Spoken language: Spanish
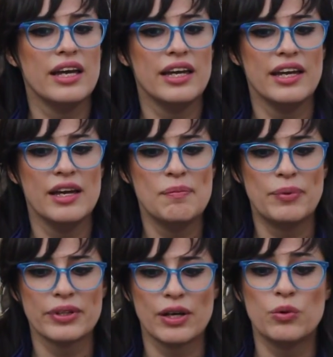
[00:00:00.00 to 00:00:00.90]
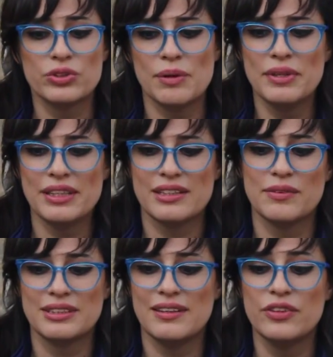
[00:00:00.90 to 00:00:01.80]
eh, porque justamente
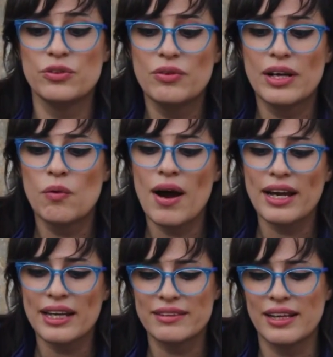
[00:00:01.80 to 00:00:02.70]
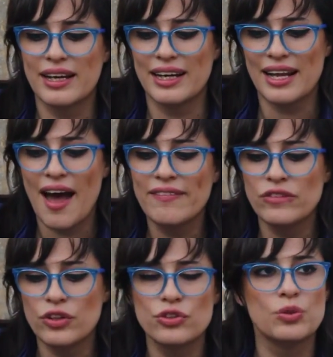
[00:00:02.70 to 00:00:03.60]
estamos hablando de un lenguaje que está
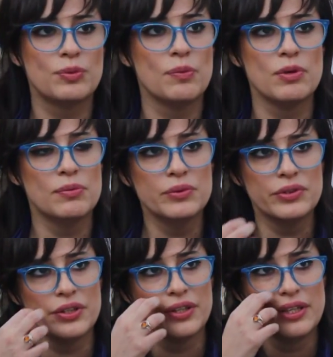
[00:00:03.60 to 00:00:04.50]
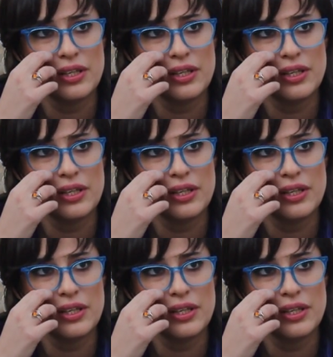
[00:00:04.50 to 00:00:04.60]
creando su propio mundo,